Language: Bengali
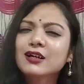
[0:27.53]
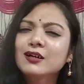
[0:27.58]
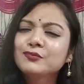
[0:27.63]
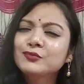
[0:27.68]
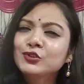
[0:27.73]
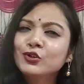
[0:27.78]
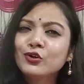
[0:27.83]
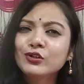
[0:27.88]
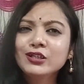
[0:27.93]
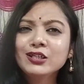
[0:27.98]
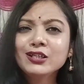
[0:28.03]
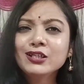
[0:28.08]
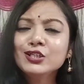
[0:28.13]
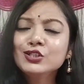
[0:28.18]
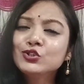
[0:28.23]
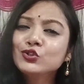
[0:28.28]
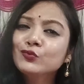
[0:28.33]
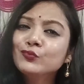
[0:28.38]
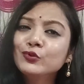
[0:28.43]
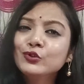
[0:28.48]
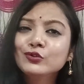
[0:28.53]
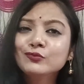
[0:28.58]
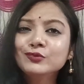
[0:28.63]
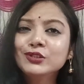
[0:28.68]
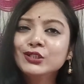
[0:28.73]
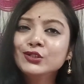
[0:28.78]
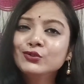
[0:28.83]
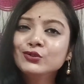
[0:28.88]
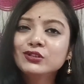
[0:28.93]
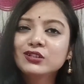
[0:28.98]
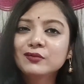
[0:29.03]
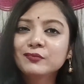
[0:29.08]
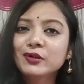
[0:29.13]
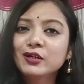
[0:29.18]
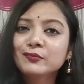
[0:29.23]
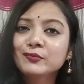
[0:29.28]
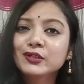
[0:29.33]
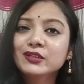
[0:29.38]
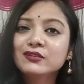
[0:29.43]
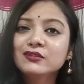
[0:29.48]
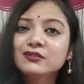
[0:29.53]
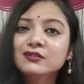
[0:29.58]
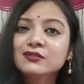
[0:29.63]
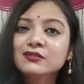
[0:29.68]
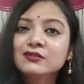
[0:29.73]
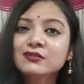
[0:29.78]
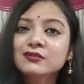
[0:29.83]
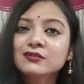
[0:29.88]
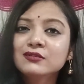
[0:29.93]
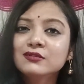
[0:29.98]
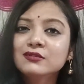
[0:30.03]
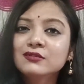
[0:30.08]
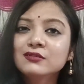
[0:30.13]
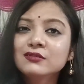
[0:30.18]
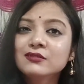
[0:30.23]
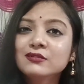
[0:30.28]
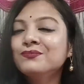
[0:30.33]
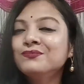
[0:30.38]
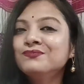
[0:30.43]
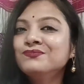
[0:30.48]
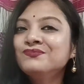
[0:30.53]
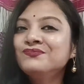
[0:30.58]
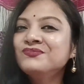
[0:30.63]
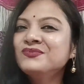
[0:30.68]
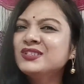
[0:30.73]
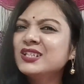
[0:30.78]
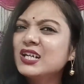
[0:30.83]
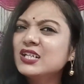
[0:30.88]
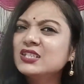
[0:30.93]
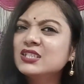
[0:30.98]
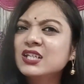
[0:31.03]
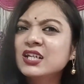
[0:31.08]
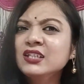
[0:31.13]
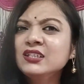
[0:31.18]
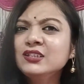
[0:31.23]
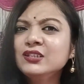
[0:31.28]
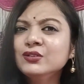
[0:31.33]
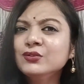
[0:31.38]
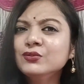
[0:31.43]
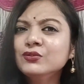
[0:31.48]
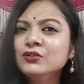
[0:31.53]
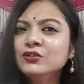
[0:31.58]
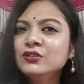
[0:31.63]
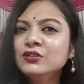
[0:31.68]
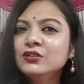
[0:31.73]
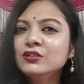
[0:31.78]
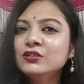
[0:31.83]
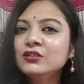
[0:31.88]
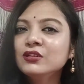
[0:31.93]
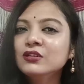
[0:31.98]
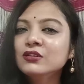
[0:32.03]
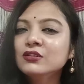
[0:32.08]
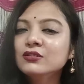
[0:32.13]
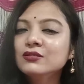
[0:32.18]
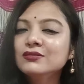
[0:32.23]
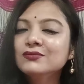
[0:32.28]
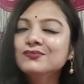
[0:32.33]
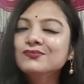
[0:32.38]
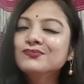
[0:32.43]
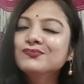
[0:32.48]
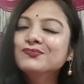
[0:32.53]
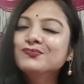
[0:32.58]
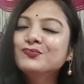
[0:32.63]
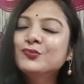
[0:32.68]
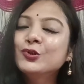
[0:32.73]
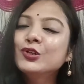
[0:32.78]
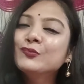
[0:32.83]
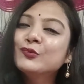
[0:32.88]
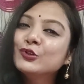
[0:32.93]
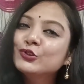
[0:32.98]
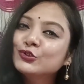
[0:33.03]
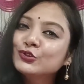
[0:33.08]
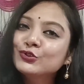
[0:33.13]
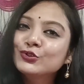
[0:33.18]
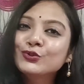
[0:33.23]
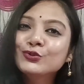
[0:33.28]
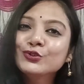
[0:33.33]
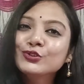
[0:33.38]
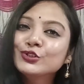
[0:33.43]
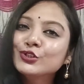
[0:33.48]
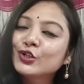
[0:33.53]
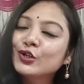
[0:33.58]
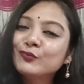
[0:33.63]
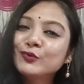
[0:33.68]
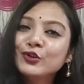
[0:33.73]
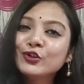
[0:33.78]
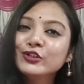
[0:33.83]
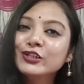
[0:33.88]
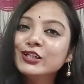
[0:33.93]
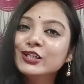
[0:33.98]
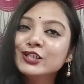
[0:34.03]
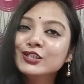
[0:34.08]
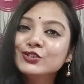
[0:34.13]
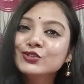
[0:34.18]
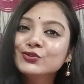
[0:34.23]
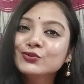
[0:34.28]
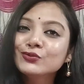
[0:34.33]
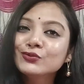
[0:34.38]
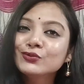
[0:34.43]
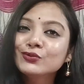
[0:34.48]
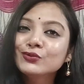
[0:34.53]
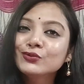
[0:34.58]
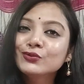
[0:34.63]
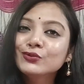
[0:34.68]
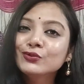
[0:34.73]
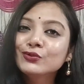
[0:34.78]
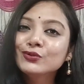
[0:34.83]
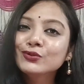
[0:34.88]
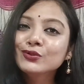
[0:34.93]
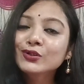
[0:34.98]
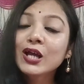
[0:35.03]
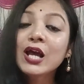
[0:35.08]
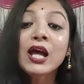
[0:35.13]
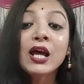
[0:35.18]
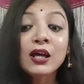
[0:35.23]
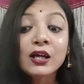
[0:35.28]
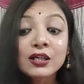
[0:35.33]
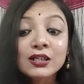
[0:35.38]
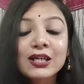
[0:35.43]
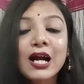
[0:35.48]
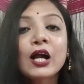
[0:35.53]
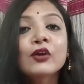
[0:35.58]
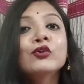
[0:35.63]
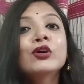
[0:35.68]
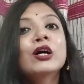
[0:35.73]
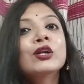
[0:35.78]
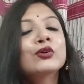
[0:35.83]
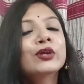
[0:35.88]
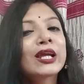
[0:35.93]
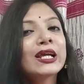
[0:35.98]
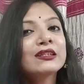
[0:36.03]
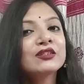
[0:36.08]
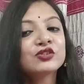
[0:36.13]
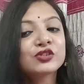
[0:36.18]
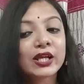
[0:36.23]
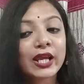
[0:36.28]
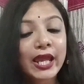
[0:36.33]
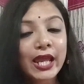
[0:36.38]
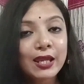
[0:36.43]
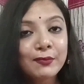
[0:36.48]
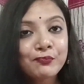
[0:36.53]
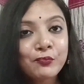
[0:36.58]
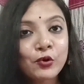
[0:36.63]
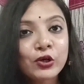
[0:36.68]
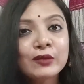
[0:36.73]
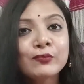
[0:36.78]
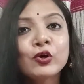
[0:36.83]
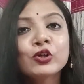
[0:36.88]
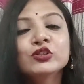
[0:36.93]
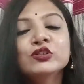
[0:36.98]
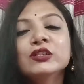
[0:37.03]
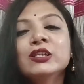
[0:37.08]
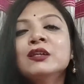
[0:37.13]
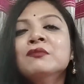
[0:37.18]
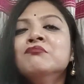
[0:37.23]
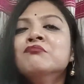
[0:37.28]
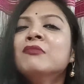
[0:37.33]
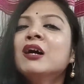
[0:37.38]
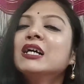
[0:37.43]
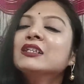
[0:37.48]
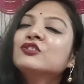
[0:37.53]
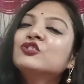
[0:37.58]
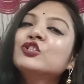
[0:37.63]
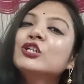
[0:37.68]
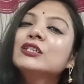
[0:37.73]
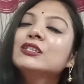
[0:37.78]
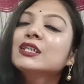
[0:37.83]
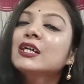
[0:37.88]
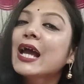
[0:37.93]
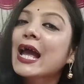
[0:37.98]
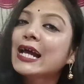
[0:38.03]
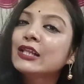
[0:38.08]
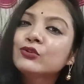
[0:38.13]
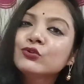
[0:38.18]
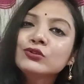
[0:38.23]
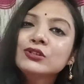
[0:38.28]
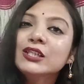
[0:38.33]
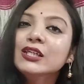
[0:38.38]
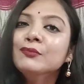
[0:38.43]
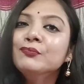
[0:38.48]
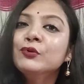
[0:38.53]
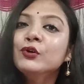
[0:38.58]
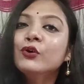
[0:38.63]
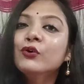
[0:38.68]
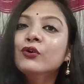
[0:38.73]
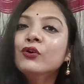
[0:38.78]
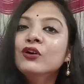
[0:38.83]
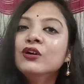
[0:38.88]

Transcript: আপনি অনেক কিছু উপলব্ধি করতে পারবেন না চাইতেও পরিবর্তন করতে হবে অনেক কিছু কারো কারো ক্ষেত্রে এই পরিবর্তনের মাত্রাটা এত তীব্র